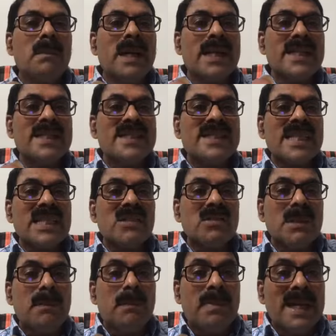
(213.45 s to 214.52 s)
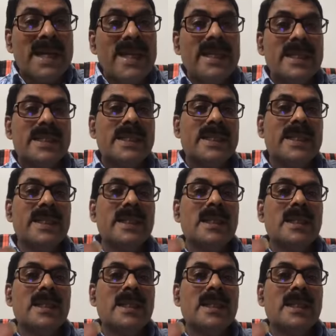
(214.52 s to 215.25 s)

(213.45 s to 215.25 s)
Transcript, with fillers: మనస్తత్వ పరిణితి